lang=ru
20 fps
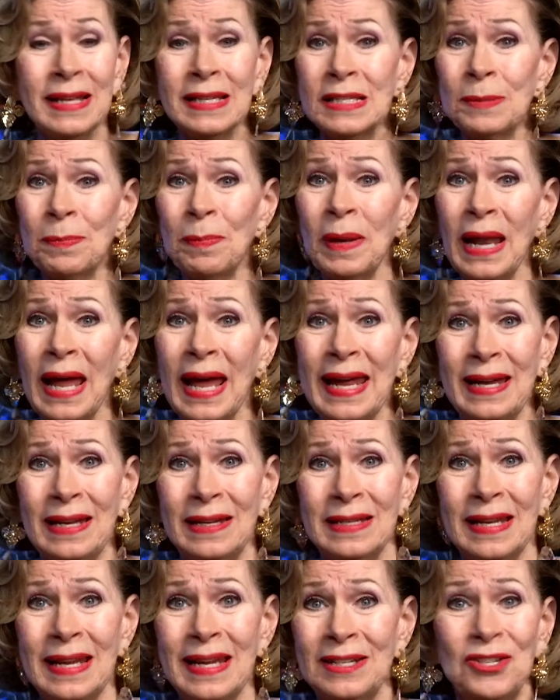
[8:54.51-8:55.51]
И эта
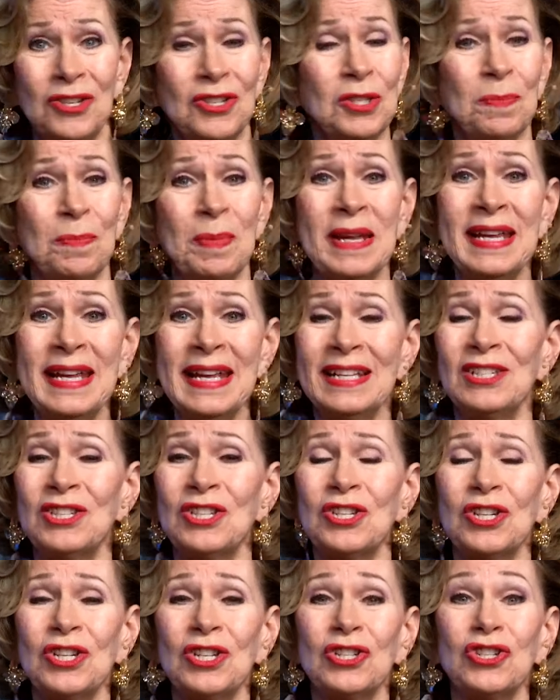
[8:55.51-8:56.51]
броня
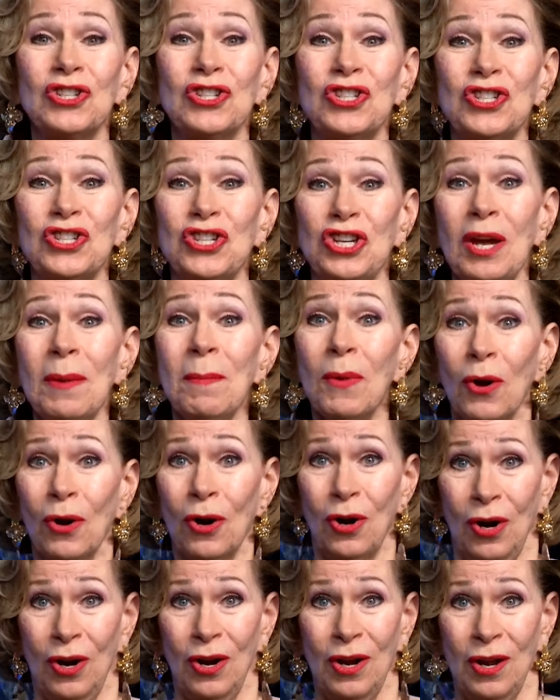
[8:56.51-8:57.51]
начинает
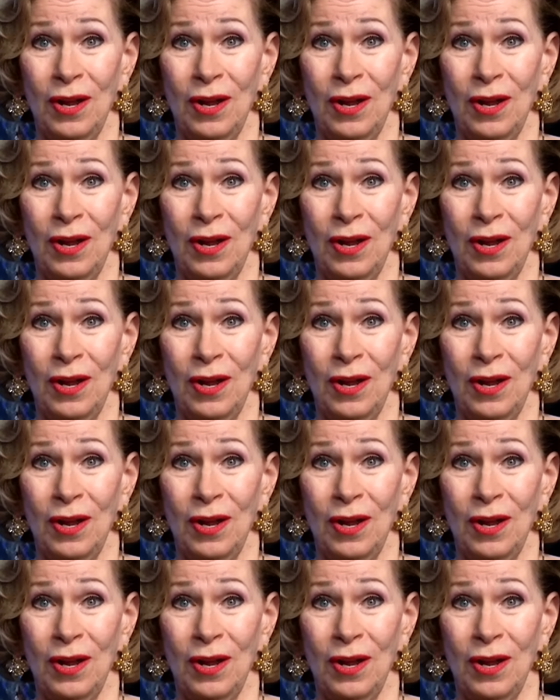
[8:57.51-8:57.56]
блестеть.